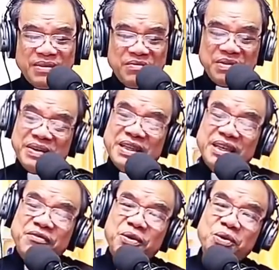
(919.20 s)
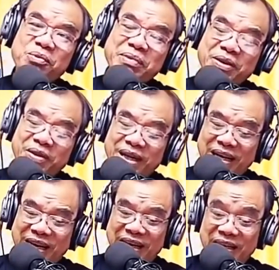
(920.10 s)
Vì vậy Thánh Phaolô mới nói
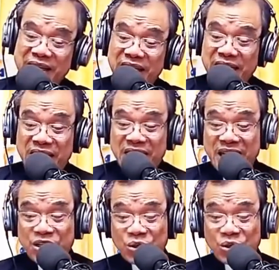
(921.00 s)
rằng là để